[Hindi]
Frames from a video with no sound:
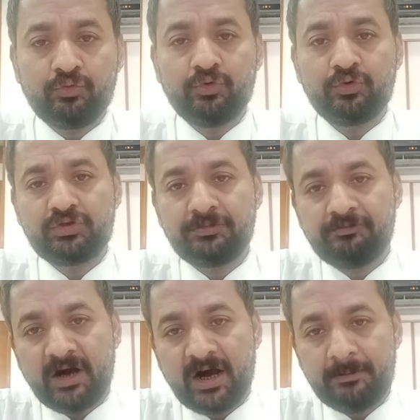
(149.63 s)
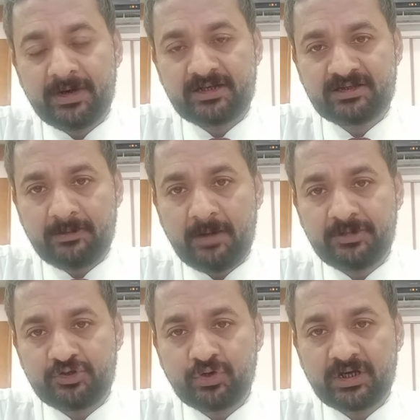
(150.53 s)
वो जब वहाँ पर जब
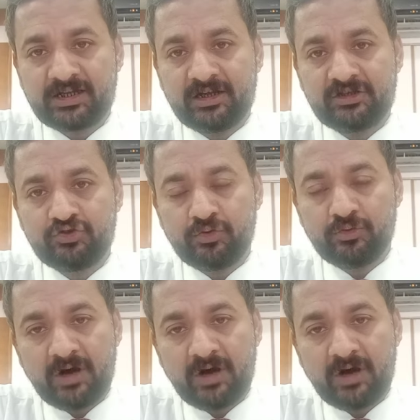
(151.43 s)
आप इशू करते हैं जो